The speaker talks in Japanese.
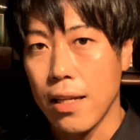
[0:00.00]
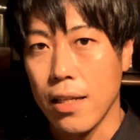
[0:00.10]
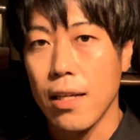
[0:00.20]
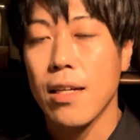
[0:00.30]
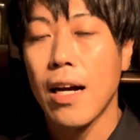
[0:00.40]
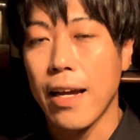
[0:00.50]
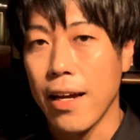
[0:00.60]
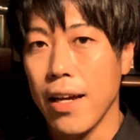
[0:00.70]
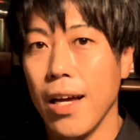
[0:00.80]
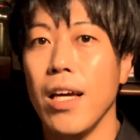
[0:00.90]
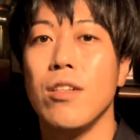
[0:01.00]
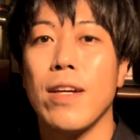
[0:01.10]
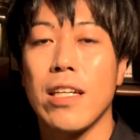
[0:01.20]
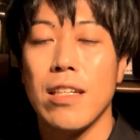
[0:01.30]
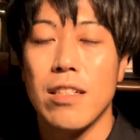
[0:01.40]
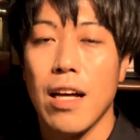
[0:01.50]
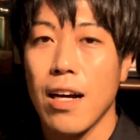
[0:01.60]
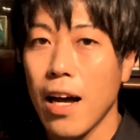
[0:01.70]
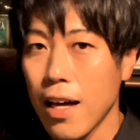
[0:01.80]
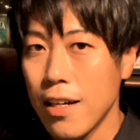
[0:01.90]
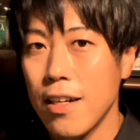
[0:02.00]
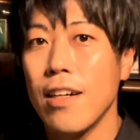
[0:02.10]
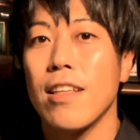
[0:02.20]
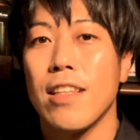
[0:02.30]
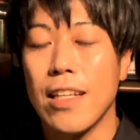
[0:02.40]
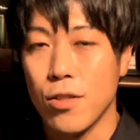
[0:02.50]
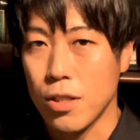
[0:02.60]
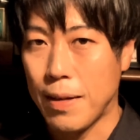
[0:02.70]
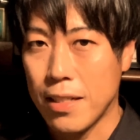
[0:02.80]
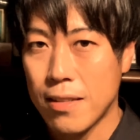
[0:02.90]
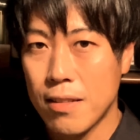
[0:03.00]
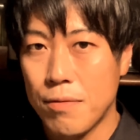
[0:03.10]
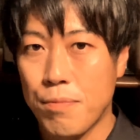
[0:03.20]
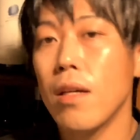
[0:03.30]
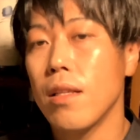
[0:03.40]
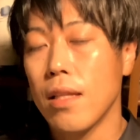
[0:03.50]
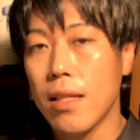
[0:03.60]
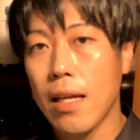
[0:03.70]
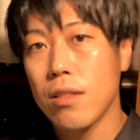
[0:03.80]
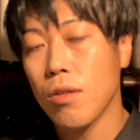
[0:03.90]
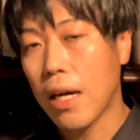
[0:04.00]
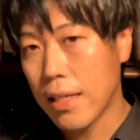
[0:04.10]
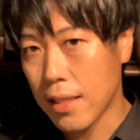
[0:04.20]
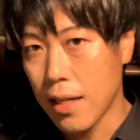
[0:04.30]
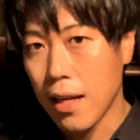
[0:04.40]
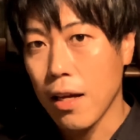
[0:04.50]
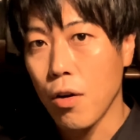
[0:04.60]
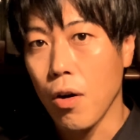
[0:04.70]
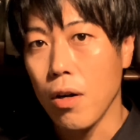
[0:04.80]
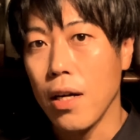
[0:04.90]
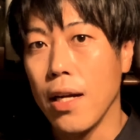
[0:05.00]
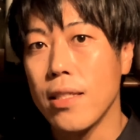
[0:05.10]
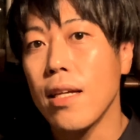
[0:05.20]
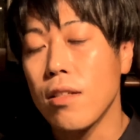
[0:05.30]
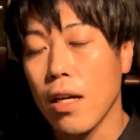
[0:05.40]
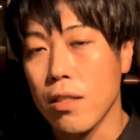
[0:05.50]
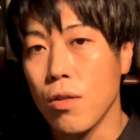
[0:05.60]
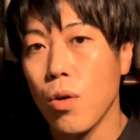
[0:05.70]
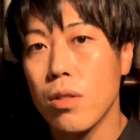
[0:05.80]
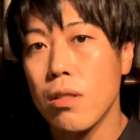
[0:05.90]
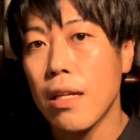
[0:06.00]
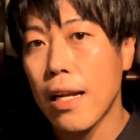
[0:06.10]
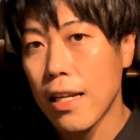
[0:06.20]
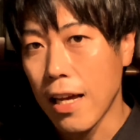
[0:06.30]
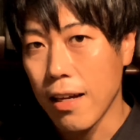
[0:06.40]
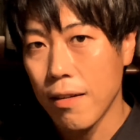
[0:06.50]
に彼、エルベ・ケルランが誕生します。で、誕生から3年後、えー、1957年、